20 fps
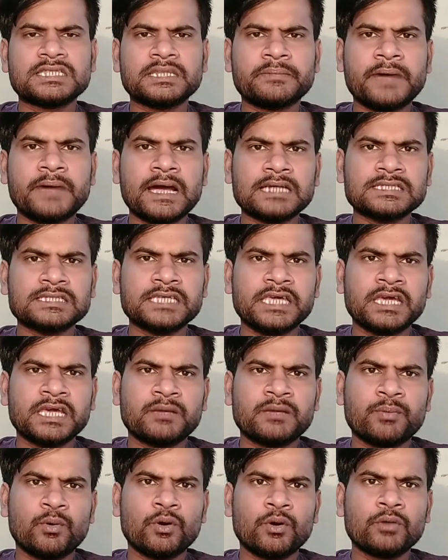इतफाक से
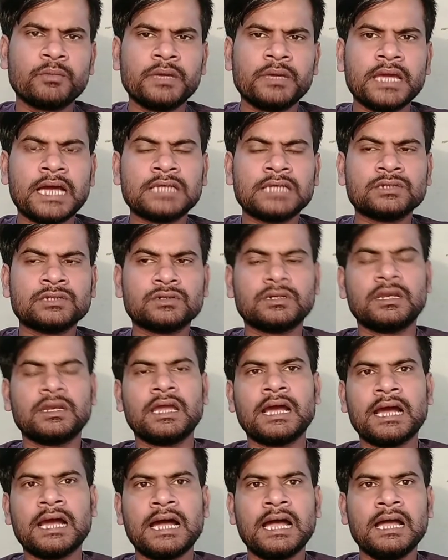एक फोन भी आज
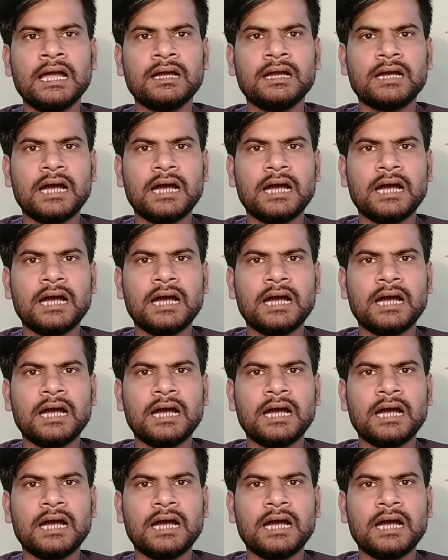लगा